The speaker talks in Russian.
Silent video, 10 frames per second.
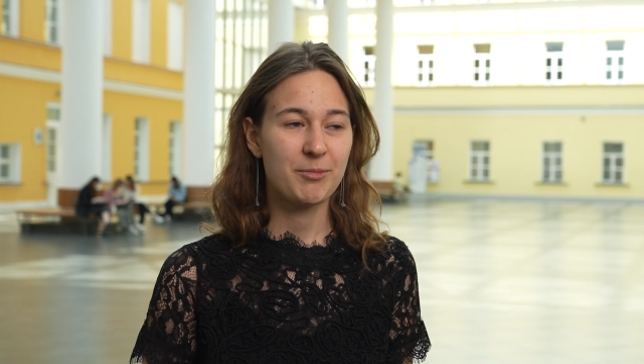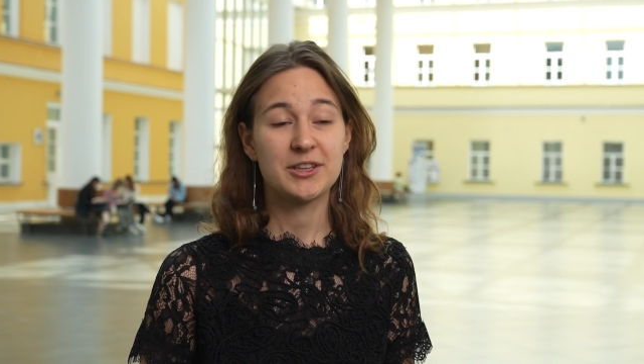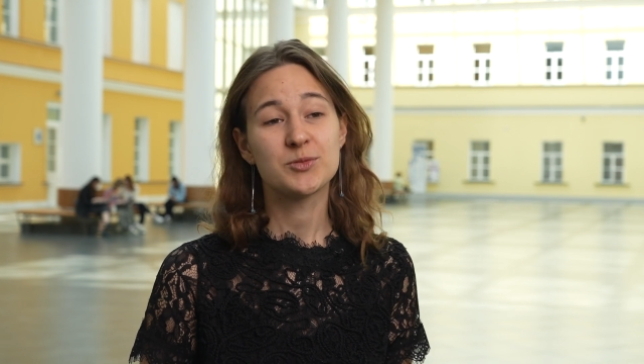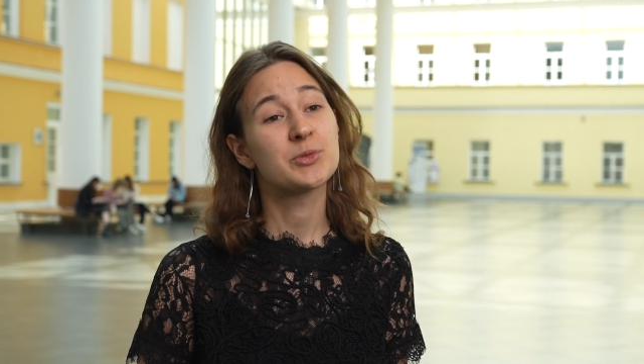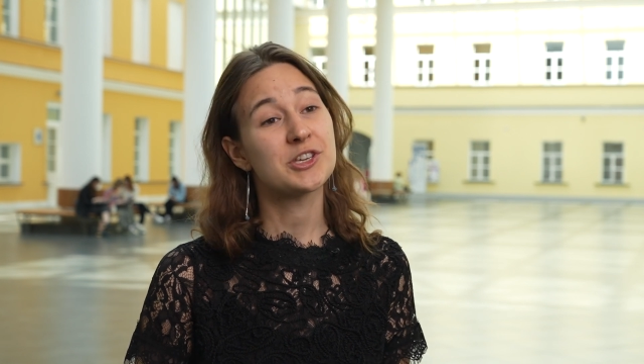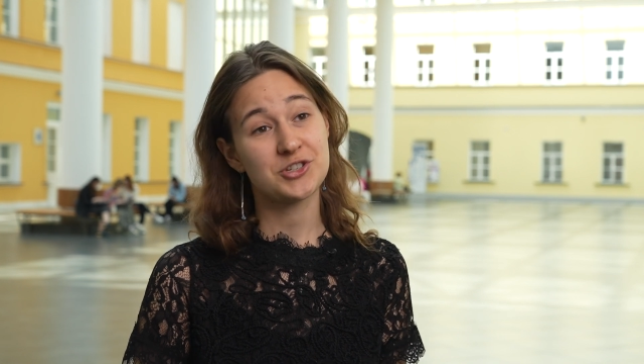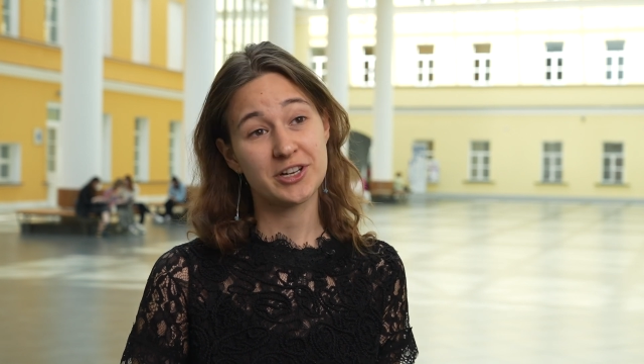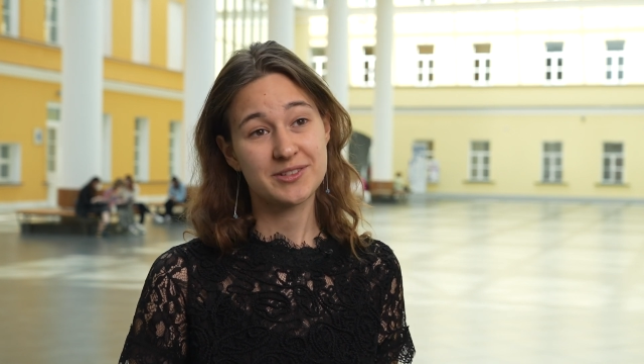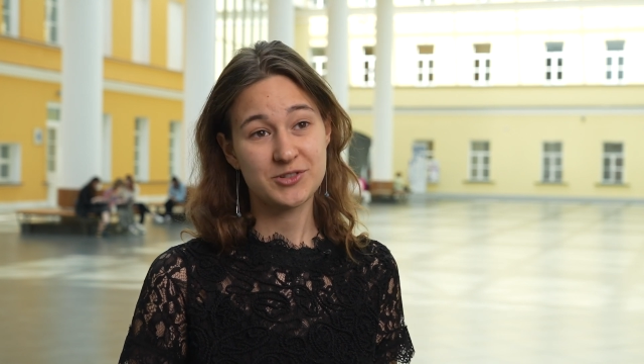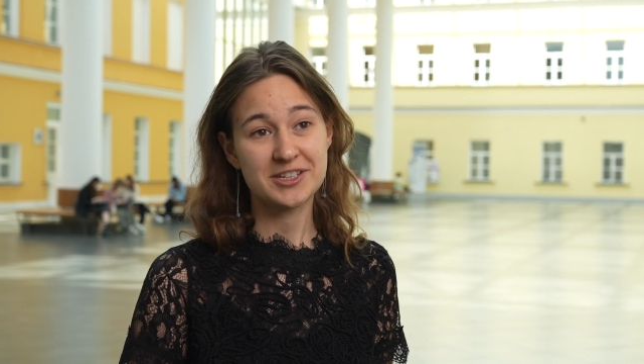поэтому мне
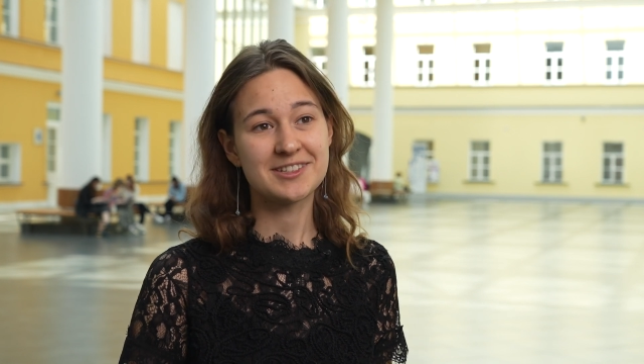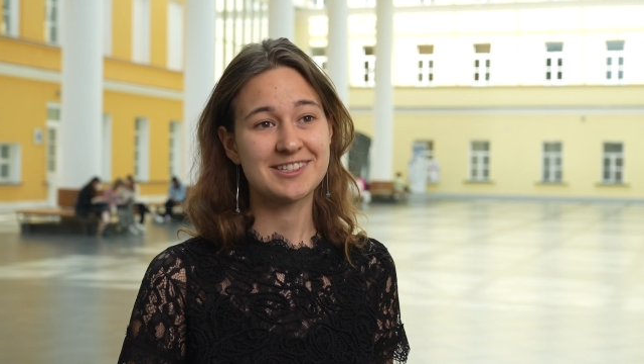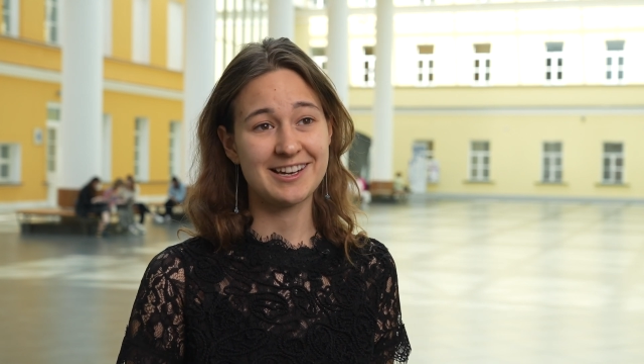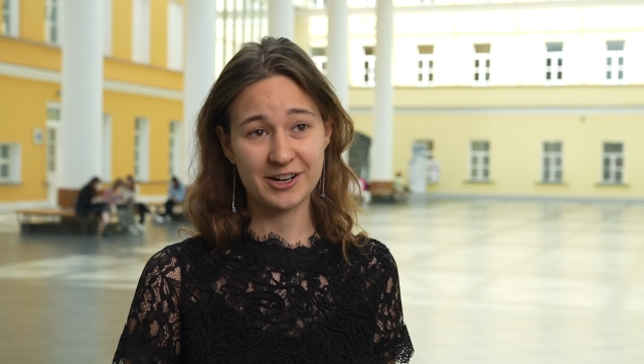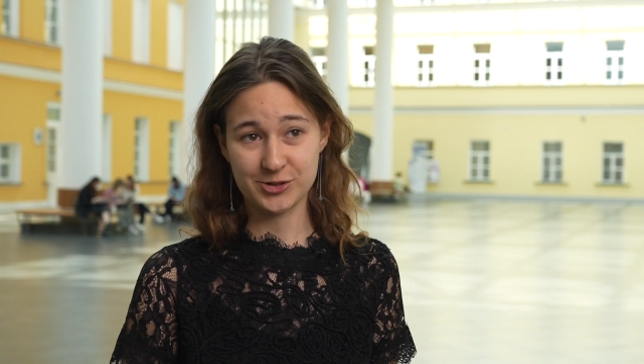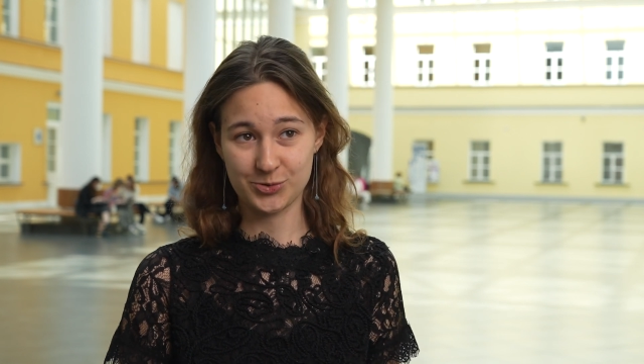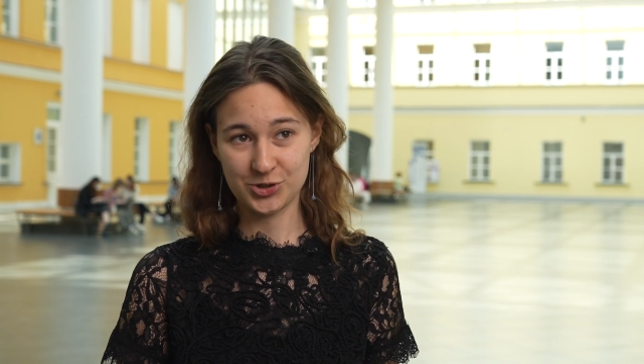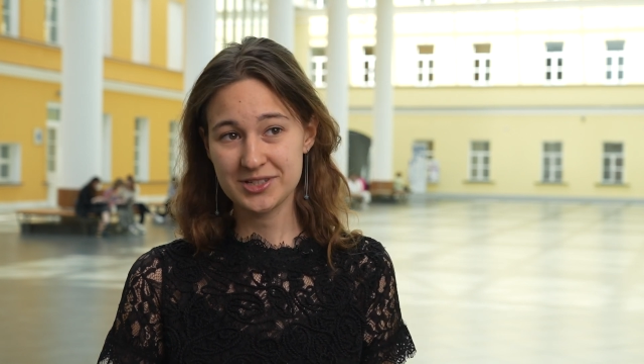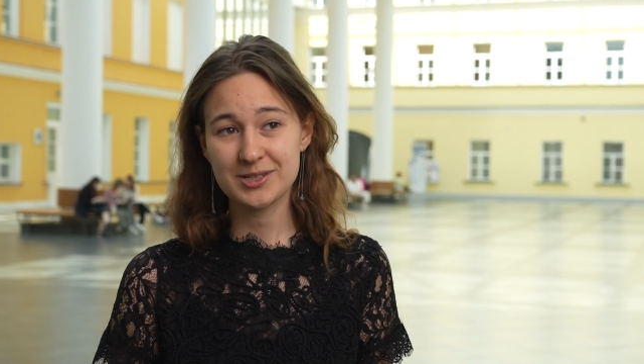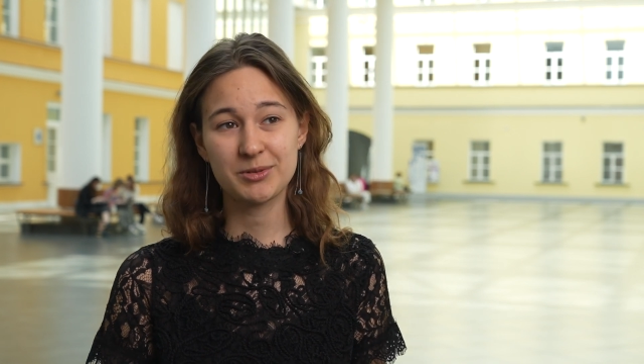сейчас, в частности, легче учиться,